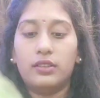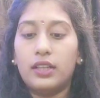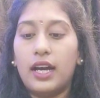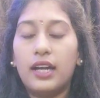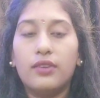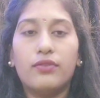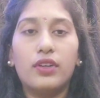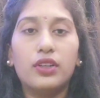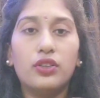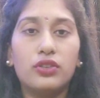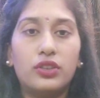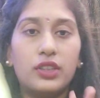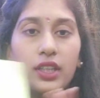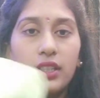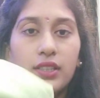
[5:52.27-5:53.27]
థర్డ్ వన్
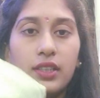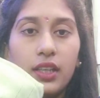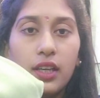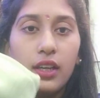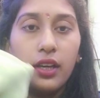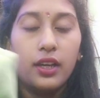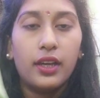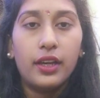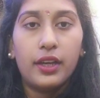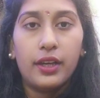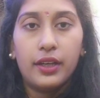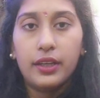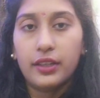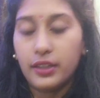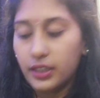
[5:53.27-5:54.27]
వచ్చేసి
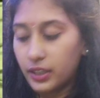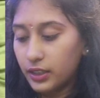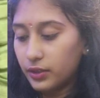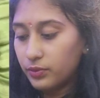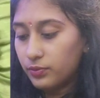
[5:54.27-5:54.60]
ఇది